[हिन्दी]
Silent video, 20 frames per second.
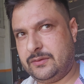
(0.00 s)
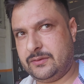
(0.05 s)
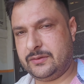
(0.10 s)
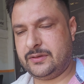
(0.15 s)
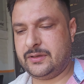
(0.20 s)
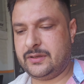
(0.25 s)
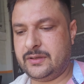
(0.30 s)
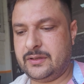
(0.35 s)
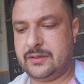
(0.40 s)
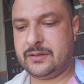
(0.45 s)

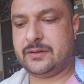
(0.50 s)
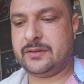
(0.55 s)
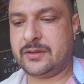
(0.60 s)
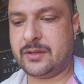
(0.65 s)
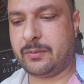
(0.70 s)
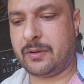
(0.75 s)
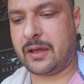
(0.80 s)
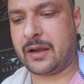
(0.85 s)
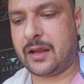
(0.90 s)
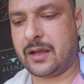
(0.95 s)
लो जी
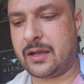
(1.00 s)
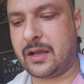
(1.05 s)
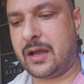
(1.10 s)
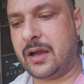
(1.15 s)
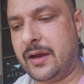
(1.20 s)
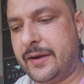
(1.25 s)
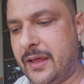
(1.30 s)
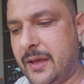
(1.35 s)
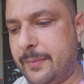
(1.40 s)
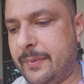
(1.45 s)
दोबारा
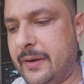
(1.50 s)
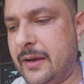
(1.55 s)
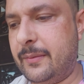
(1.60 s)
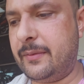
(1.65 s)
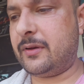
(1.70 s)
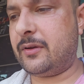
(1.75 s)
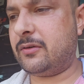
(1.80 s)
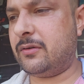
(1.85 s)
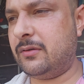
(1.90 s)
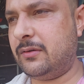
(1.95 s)
कहाँ आना
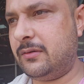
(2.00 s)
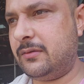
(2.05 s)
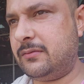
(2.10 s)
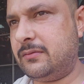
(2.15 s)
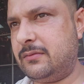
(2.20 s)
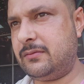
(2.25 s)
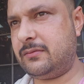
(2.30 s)
पड़ा मेरे को